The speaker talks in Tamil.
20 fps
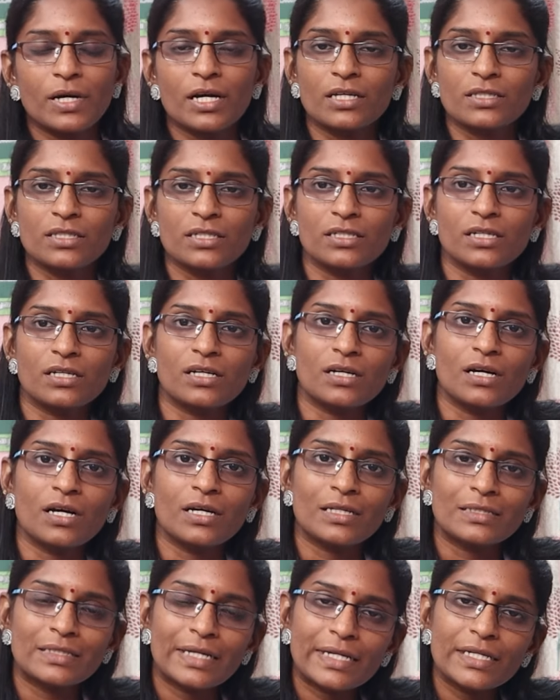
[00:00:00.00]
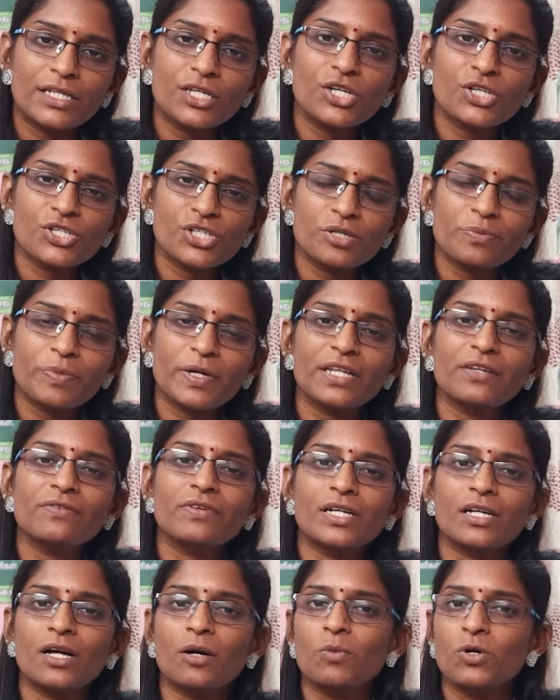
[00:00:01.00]
அந்த அந்த இண்டிகேஷன் படி
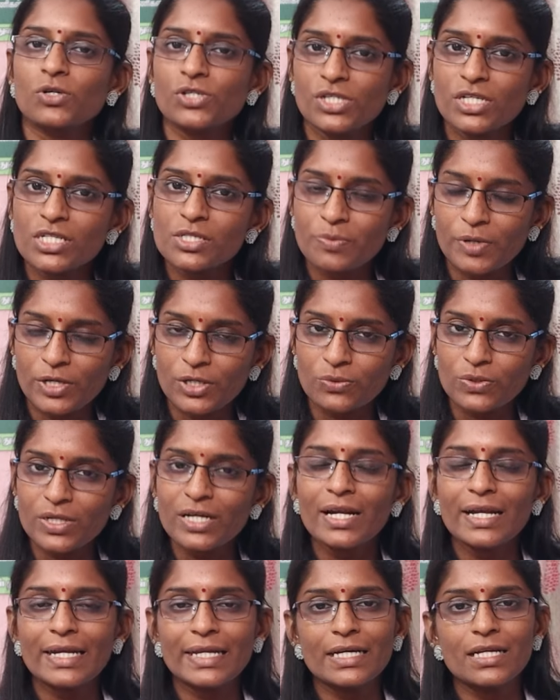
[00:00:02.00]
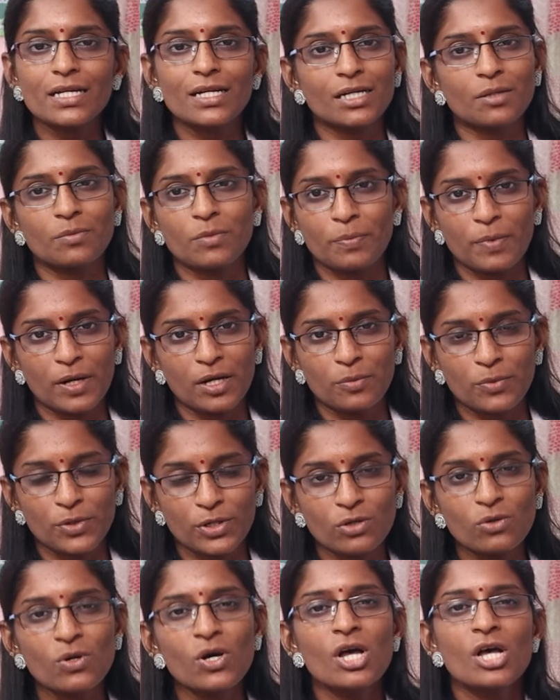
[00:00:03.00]
வர அபார்ஷன்ஸ் மட்டும்தான் லீகலாக நம்ம பண்ண
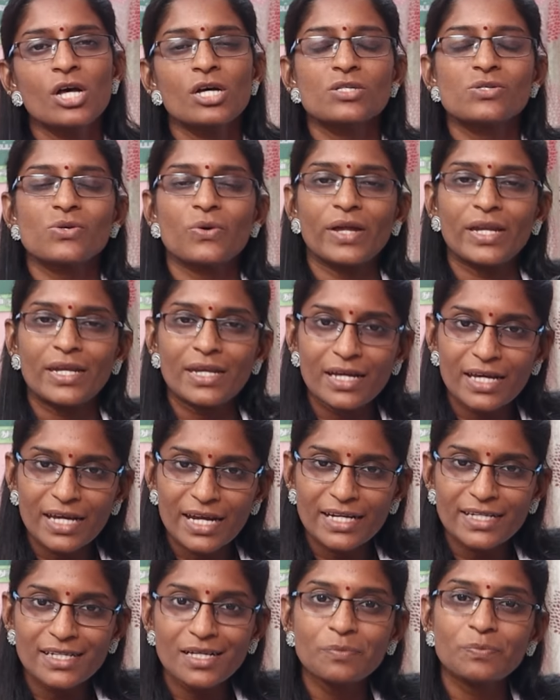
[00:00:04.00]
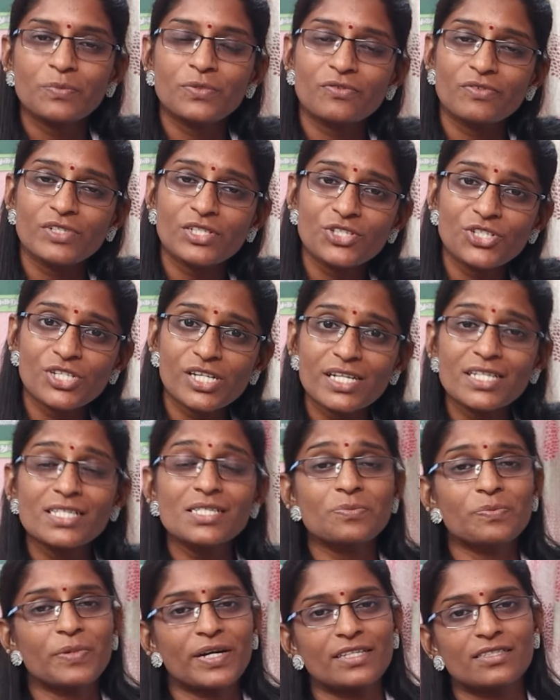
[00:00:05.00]
முடியும் ஸோ என்ன கேட்டால் ப்ரிவென்ஷன்
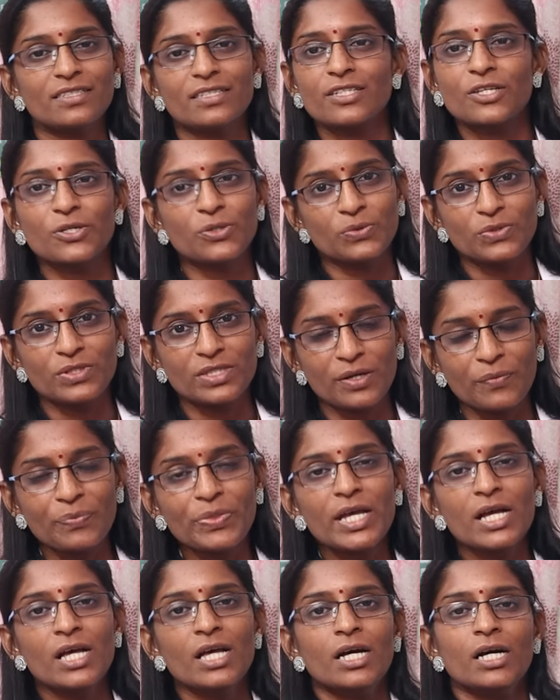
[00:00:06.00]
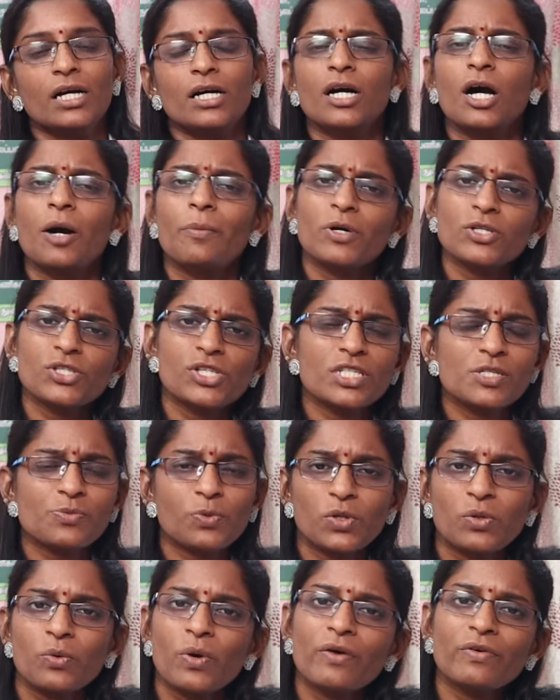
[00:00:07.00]
இஸ் பெட்டர் தென் க்யூர் தான் அபார்ஷன்ஸ்
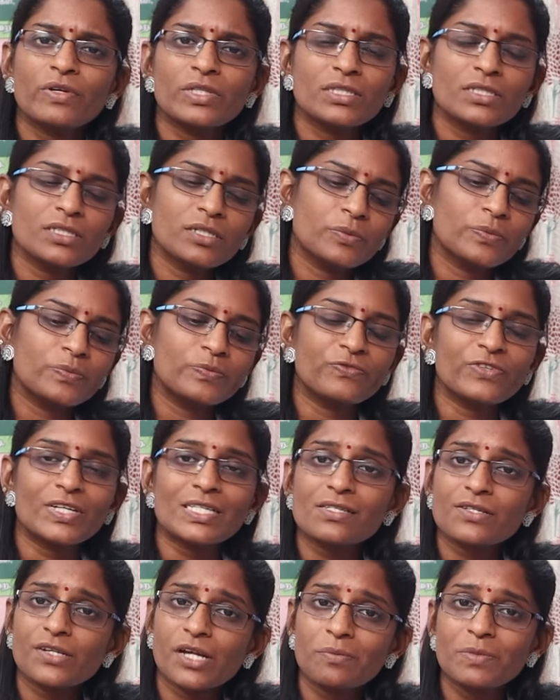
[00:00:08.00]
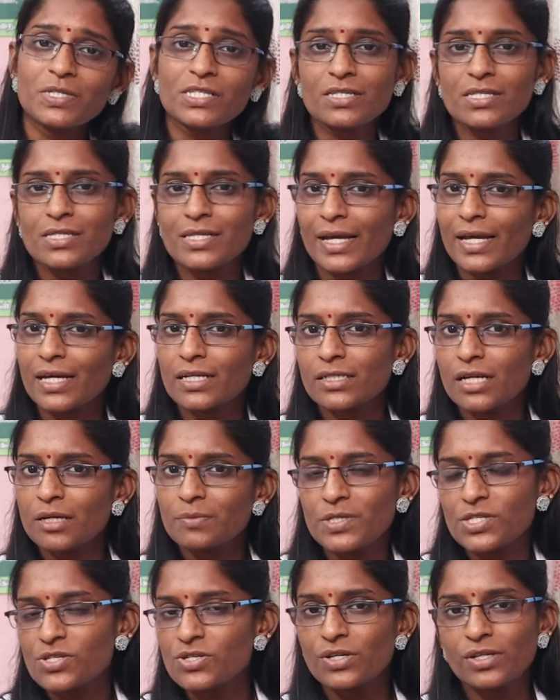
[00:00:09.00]
பொதுவாக வந்து ஃபஸ்ட் ட்ரைமஸ்டர் செகண்ட்
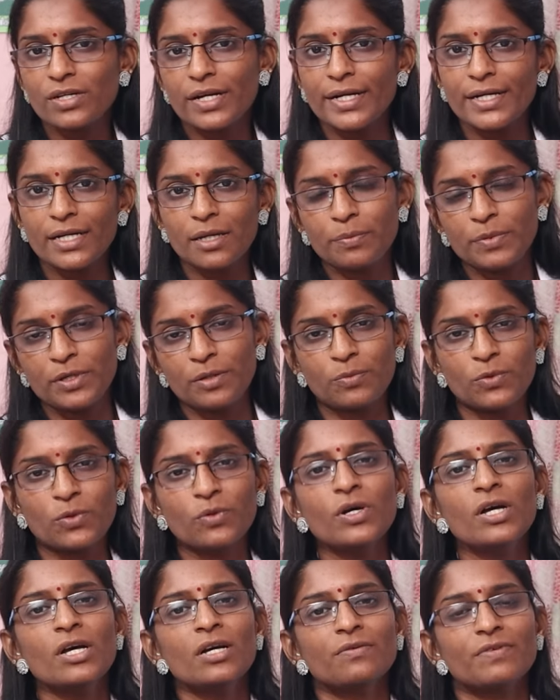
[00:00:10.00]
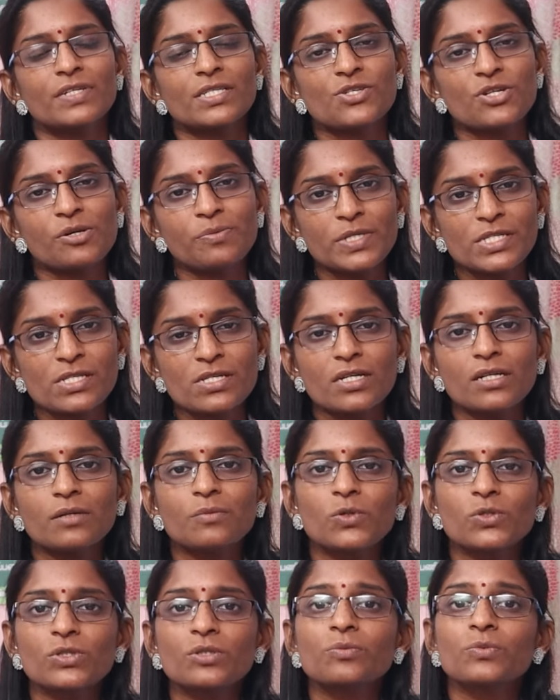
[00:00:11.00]
ட்ரைமஸ்டர்னு ரெண்டாக பிரிக்கும் ஃபஸ்ட் ட்ரைமஸ்டர்னா
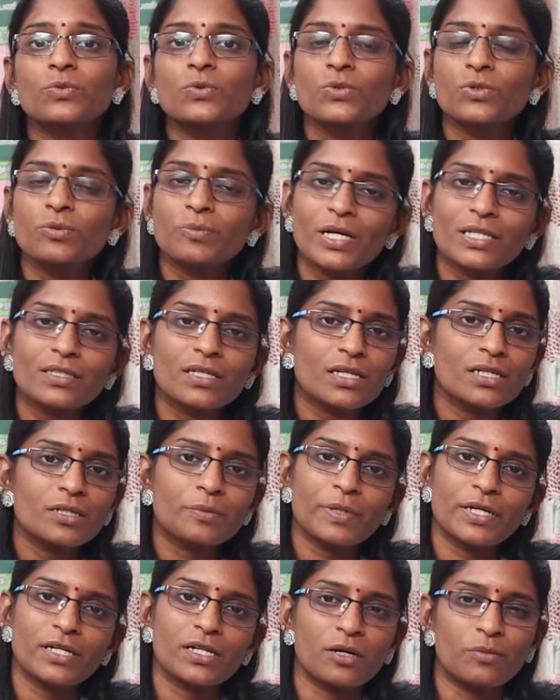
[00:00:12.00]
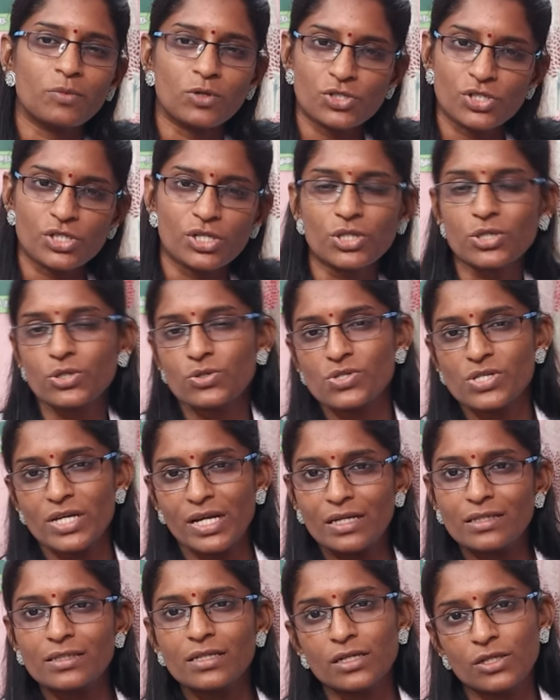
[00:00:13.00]
மொதல் மூணு மாதங்களுக்கு பண்ணுற அபார்ஷன் அது
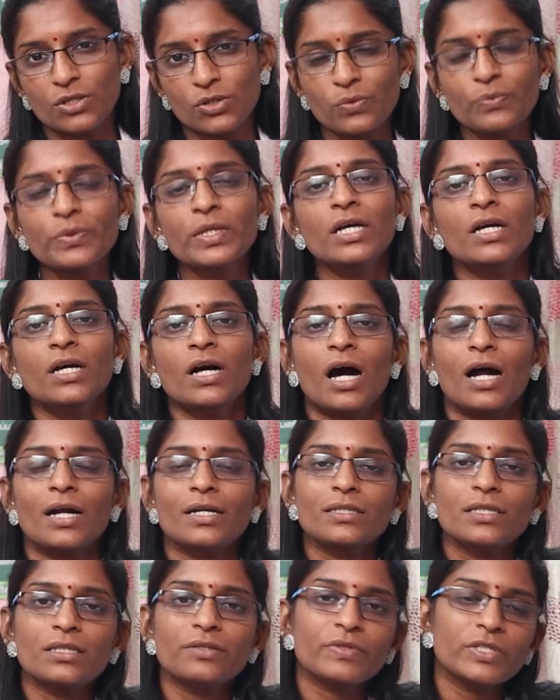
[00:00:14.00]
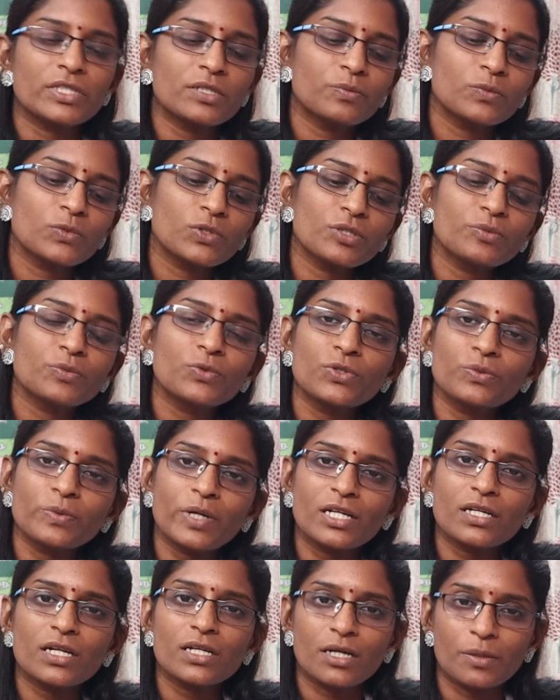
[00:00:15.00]
கொஞ்சம் எளிதாக இருக்கும் அடுத்தது வந்து மொதல் மூணு
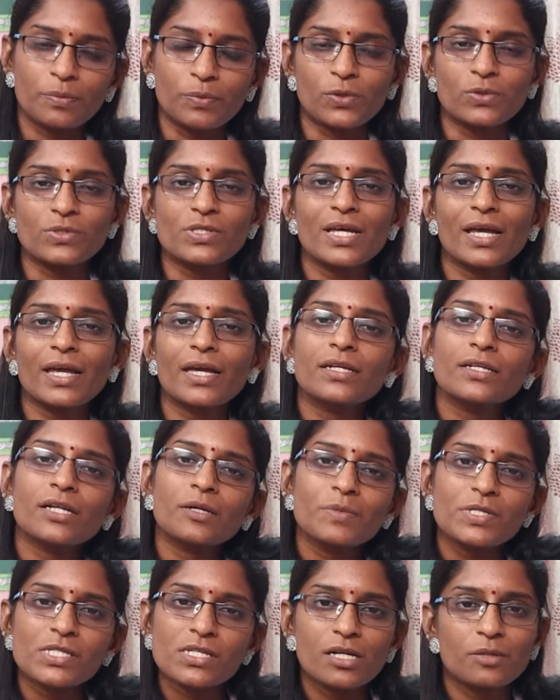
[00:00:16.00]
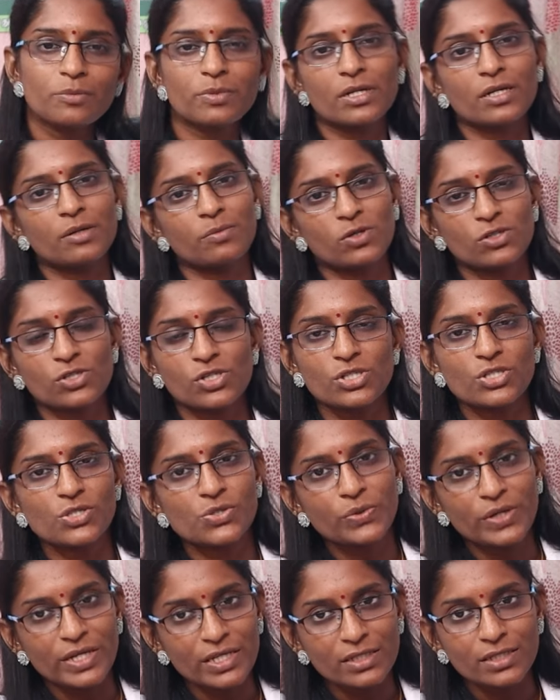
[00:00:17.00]
மாதங்களுக்கு அப்புறம் செகண்ட் ட்ரைமஸ்டரில் போகிற
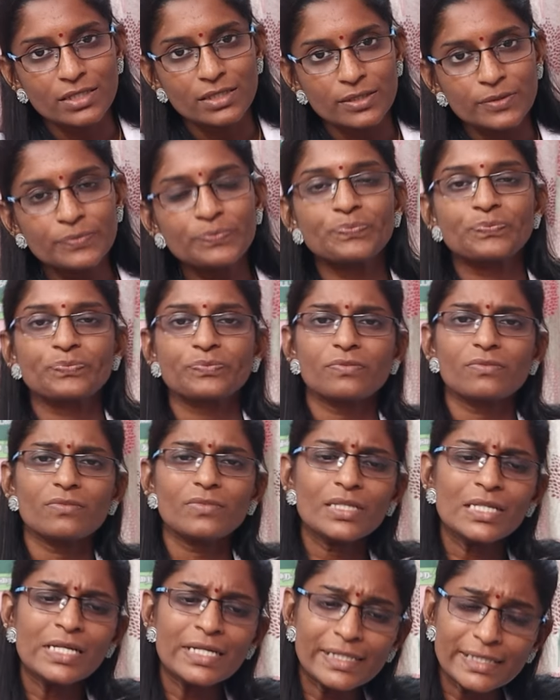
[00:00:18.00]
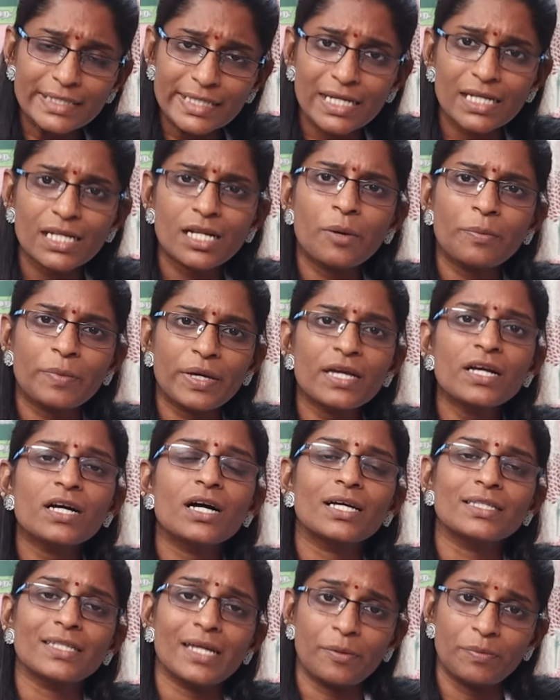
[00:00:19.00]
அபார்ஷன்ஸும் இருக்குது இது எல்லாமே
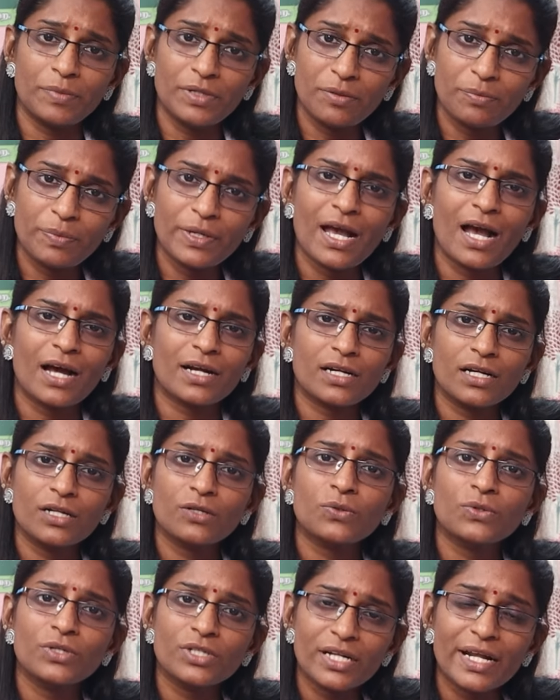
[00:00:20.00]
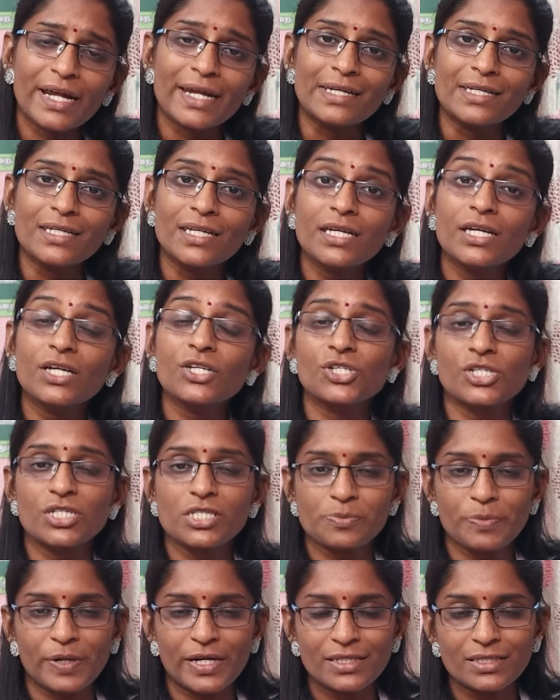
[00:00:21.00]
அந்த எம்டிபி ஆக்டில் கொடுக்குற
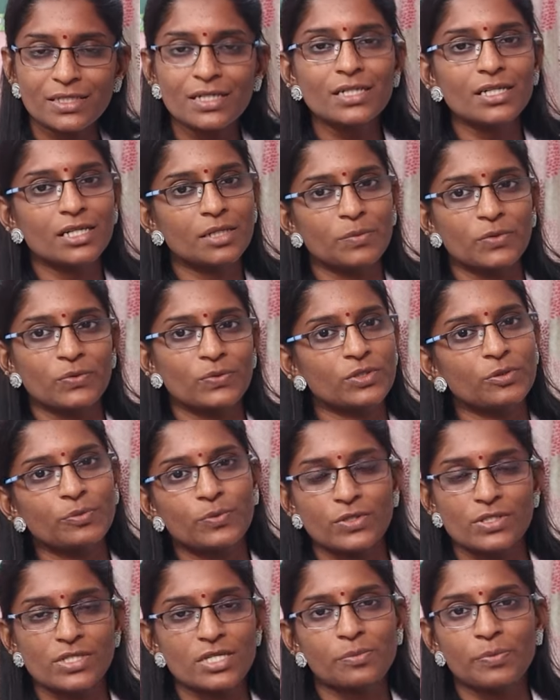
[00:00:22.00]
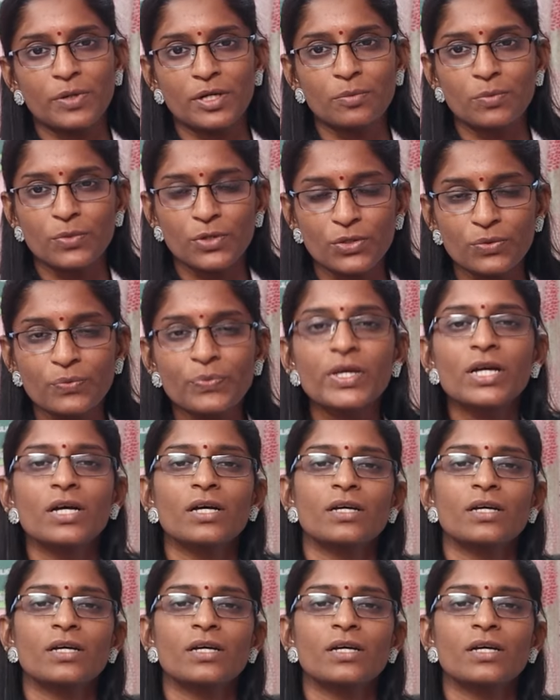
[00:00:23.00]
இண்டிகேஷன்ஸ் படி தான் நம்ம வந்து ப்ரொசீட் பண்ண முடியும்